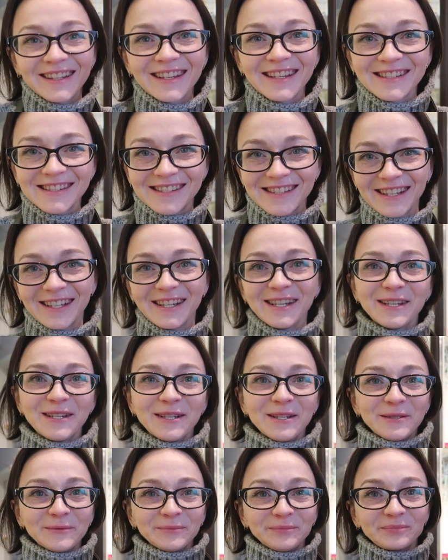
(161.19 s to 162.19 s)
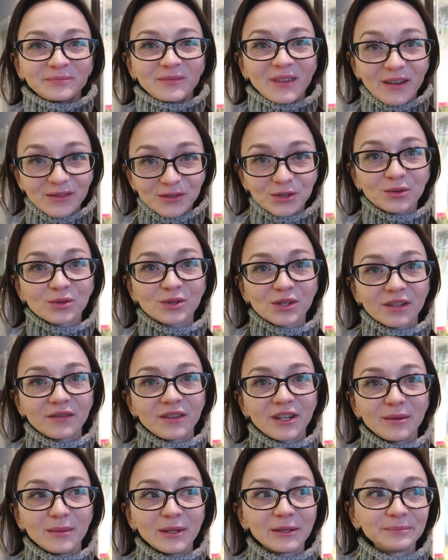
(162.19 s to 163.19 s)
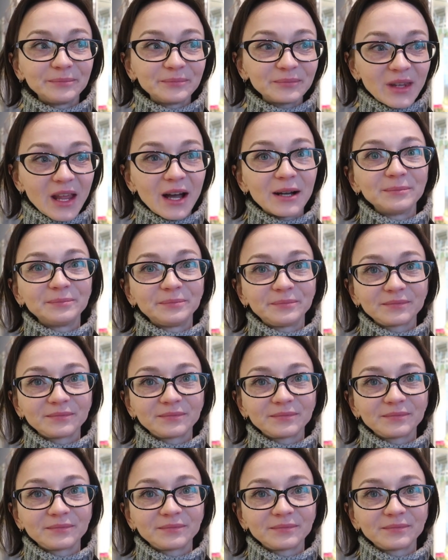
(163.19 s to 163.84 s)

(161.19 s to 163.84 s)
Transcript: есть. На все нужно время, да.